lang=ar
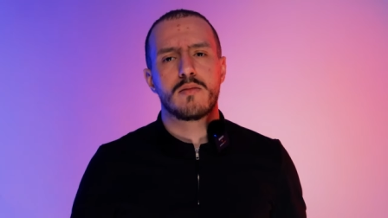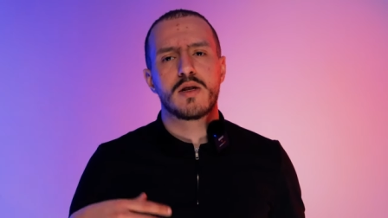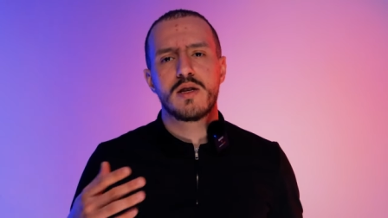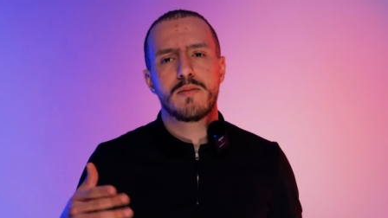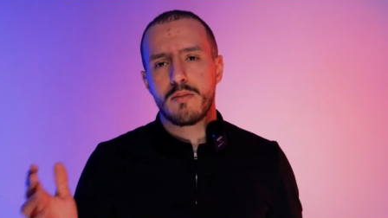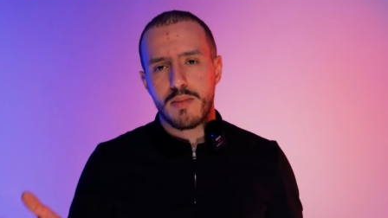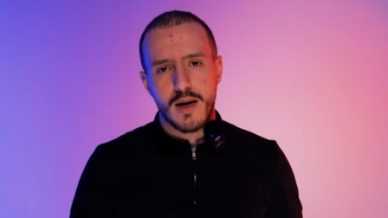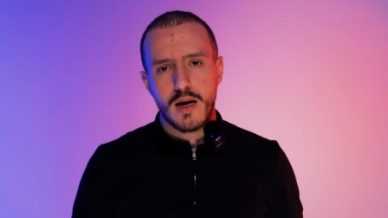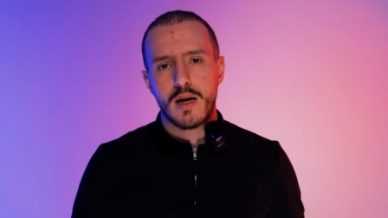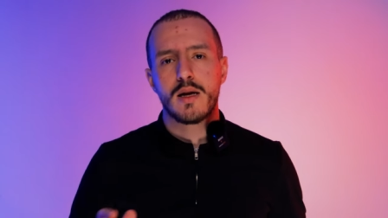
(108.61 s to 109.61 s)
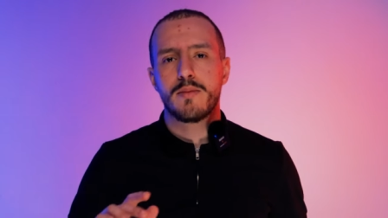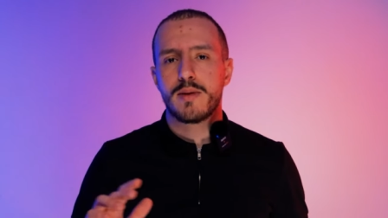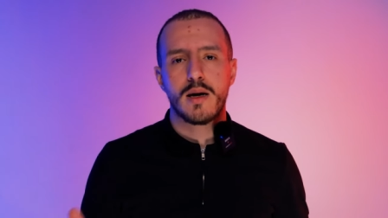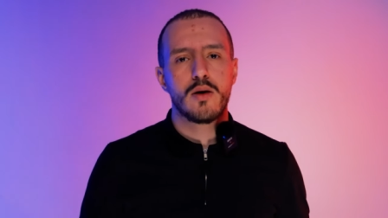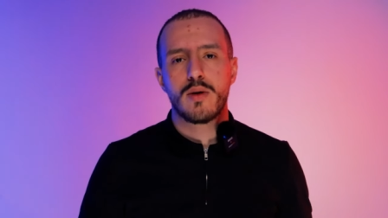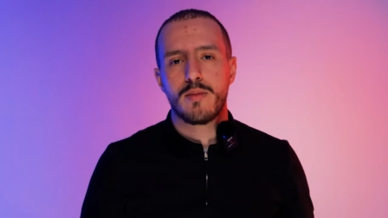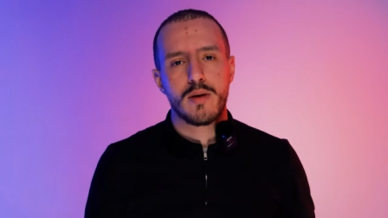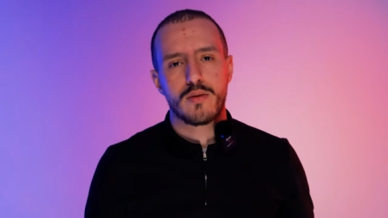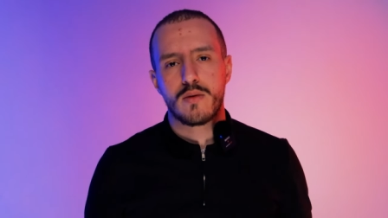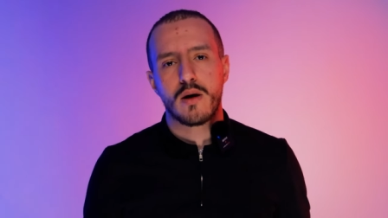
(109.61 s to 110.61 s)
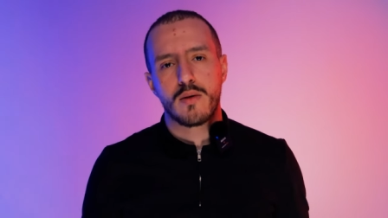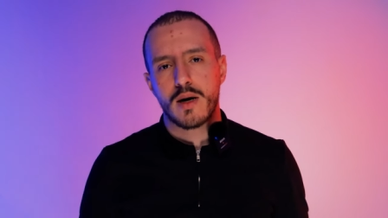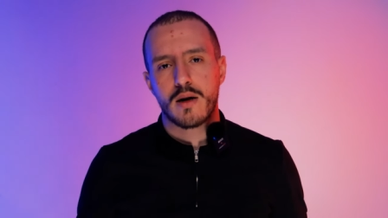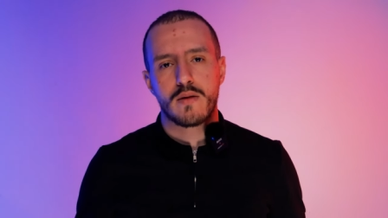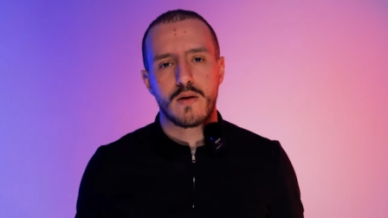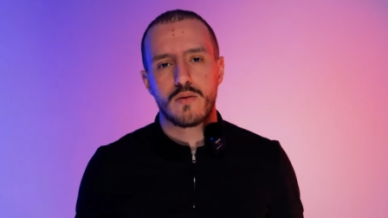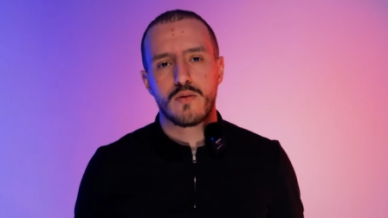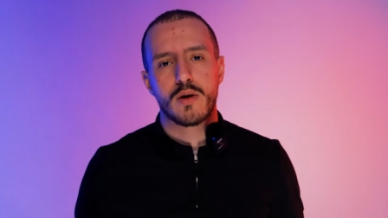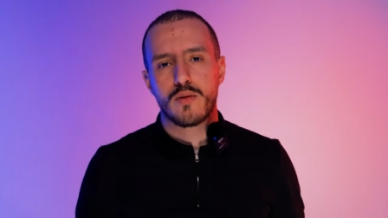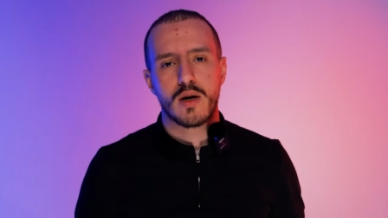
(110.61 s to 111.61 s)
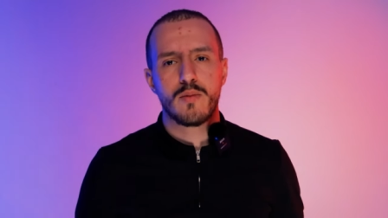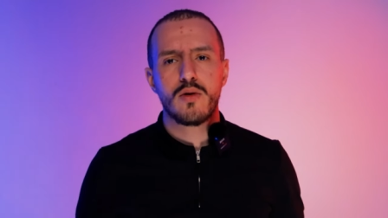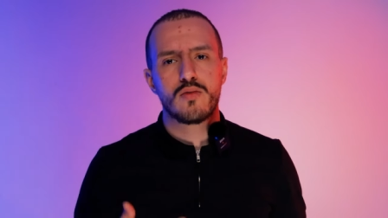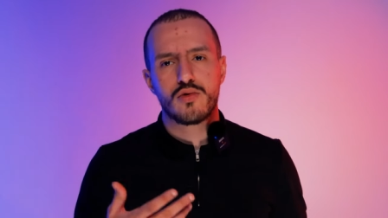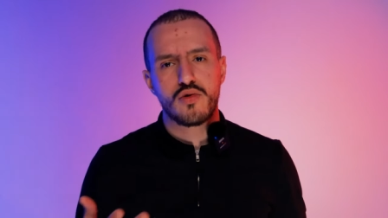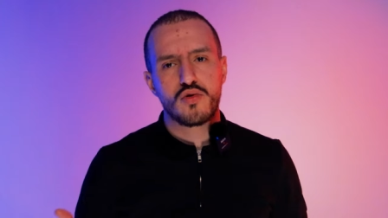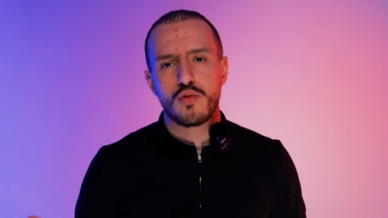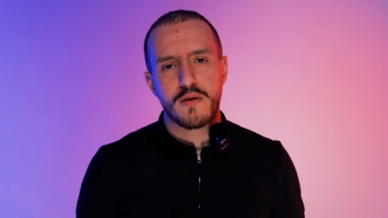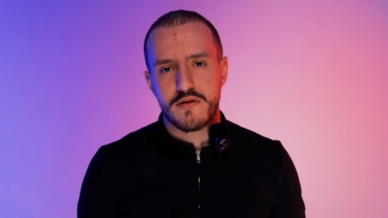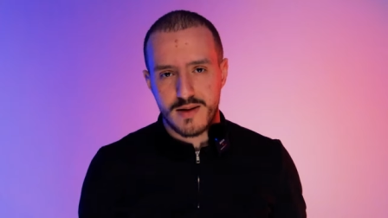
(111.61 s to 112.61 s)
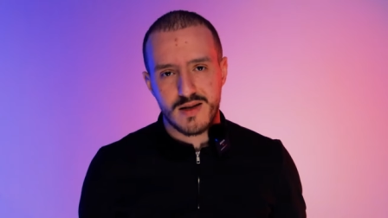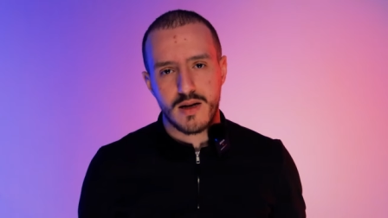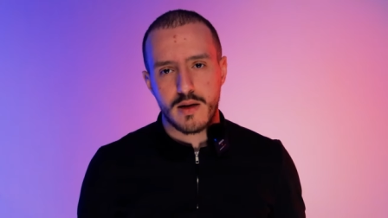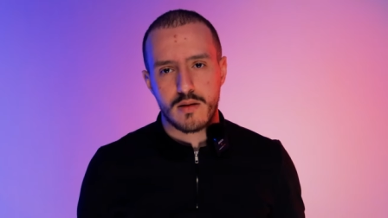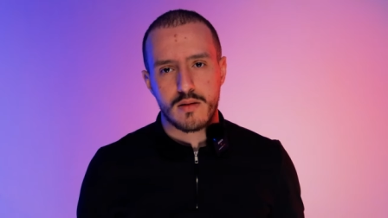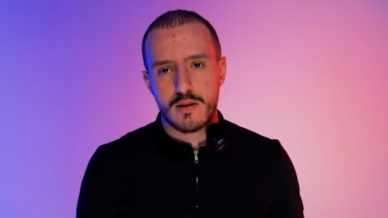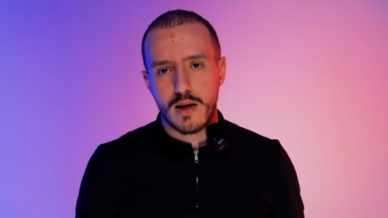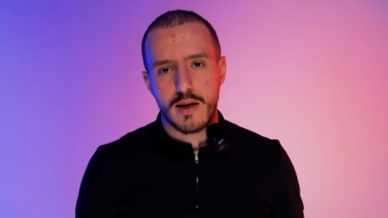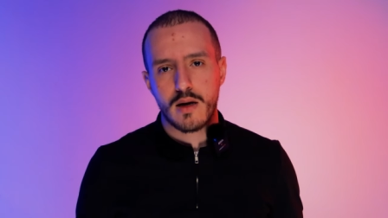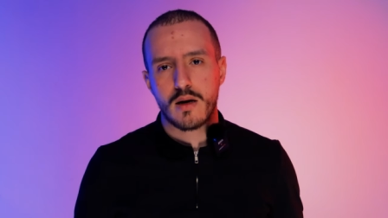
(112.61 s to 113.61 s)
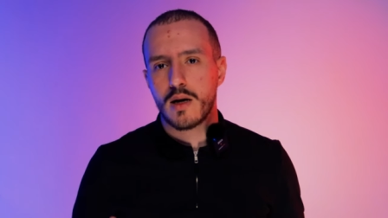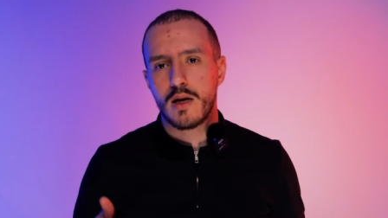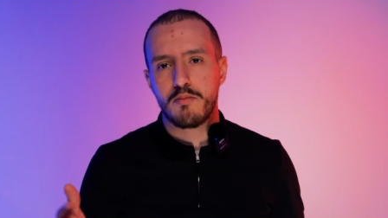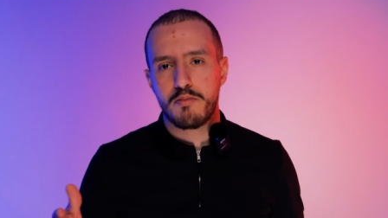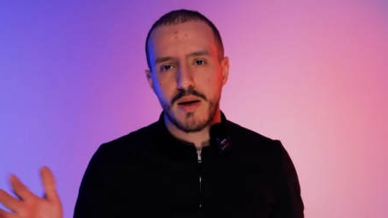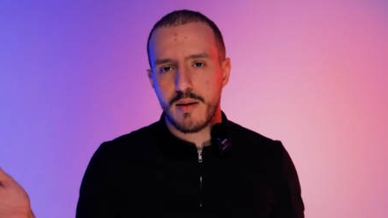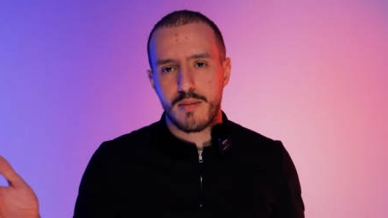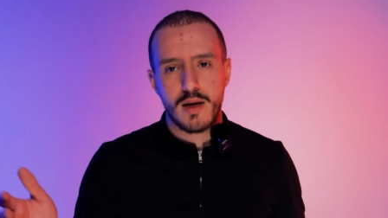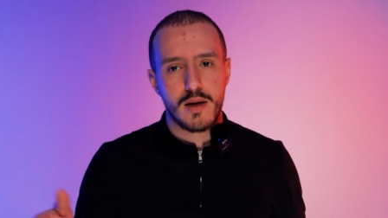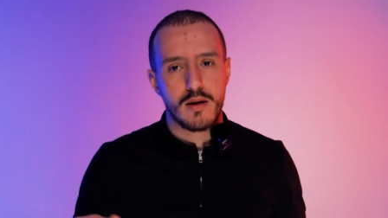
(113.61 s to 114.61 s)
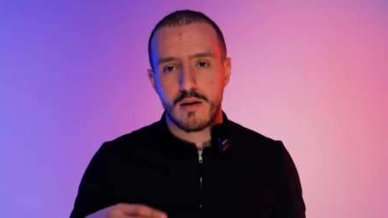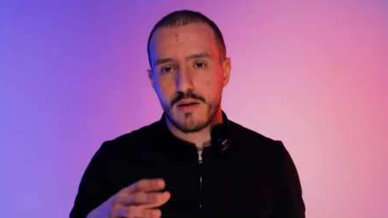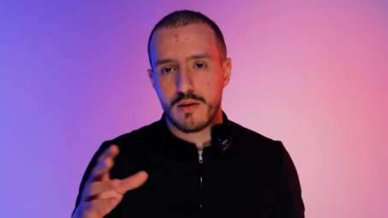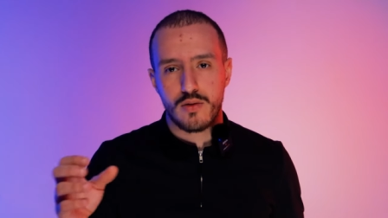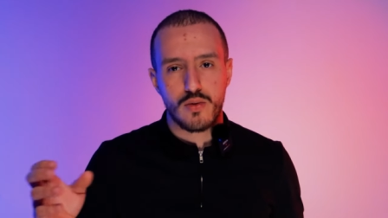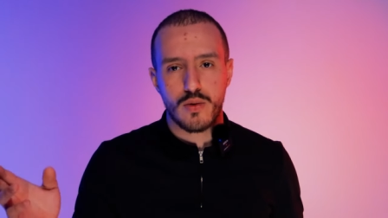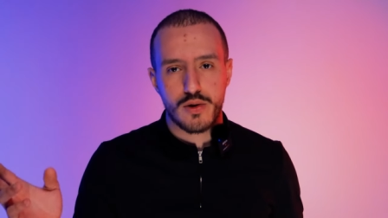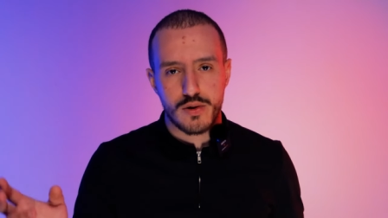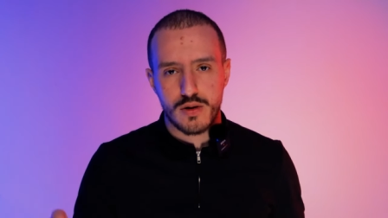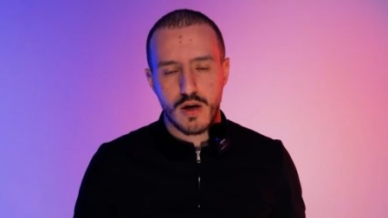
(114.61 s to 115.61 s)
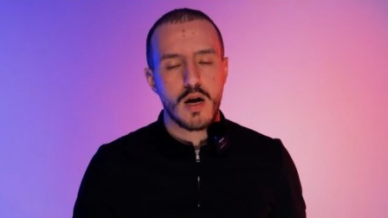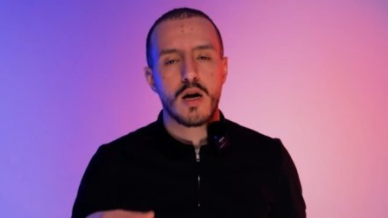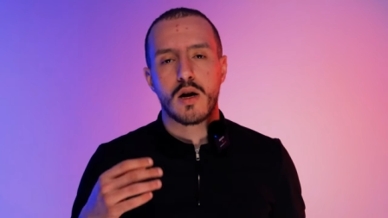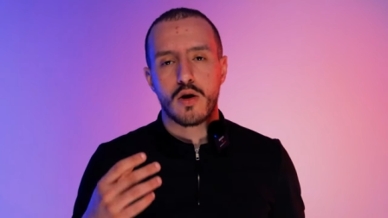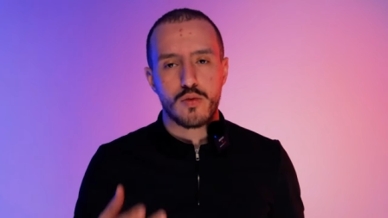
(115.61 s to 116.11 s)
ماشي من البارح اللي بداو يبيعوا الدورات هادوما وكامل وسورتو با في الدزاير الدزاير راهي بيبي دوورز آه،